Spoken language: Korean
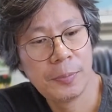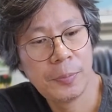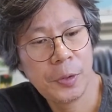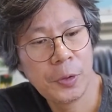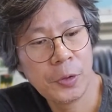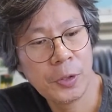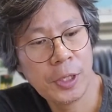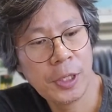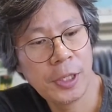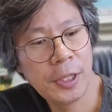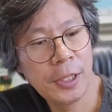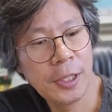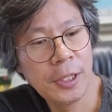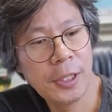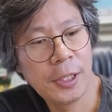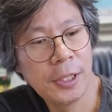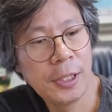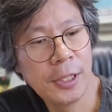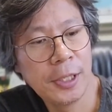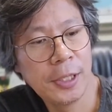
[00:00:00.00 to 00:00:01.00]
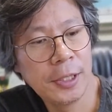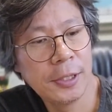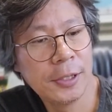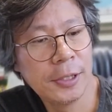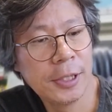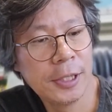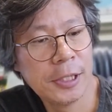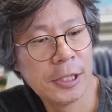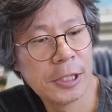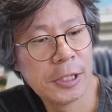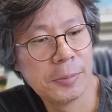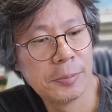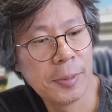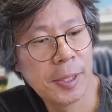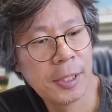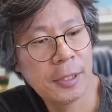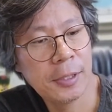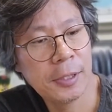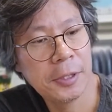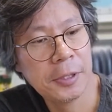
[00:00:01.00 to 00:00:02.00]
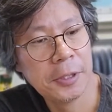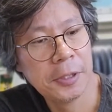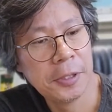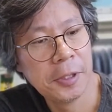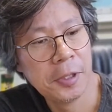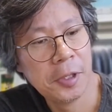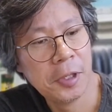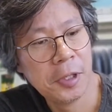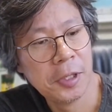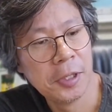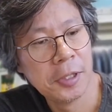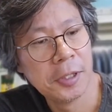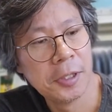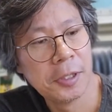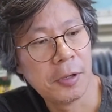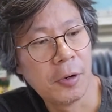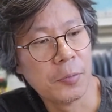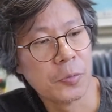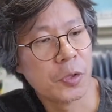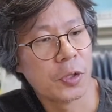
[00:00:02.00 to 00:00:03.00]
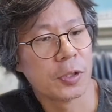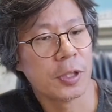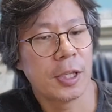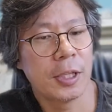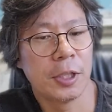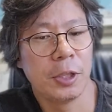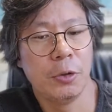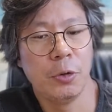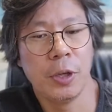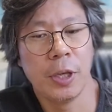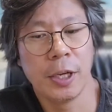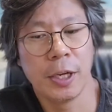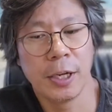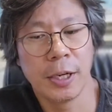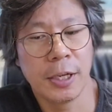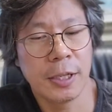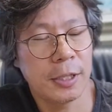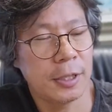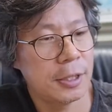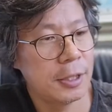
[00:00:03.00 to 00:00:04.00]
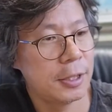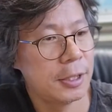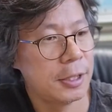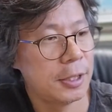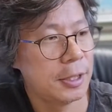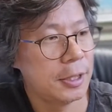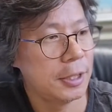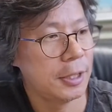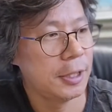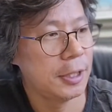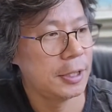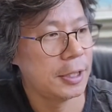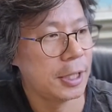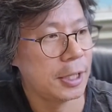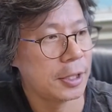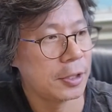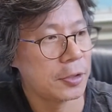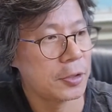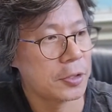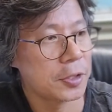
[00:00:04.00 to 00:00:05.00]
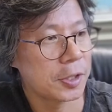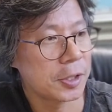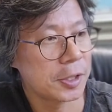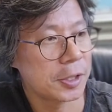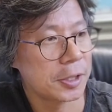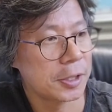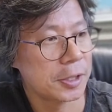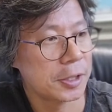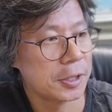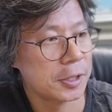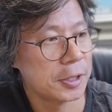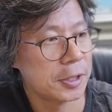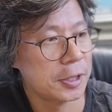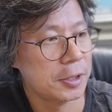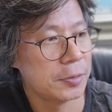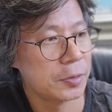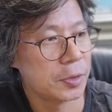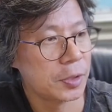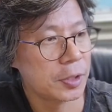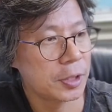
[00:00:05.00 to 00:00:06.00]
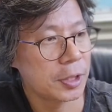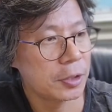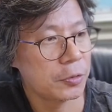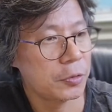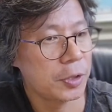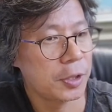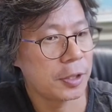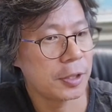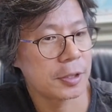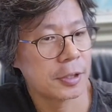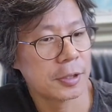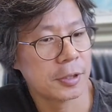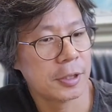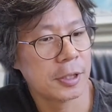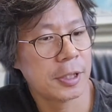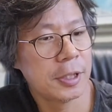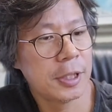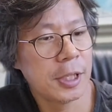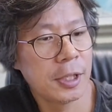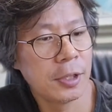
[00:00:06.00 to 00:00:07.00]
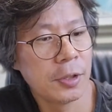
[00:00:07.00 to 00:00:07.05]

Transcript: 변화는 있지만 엄청난 기회가 있다는 거지. 엄청난 기회가. 특히나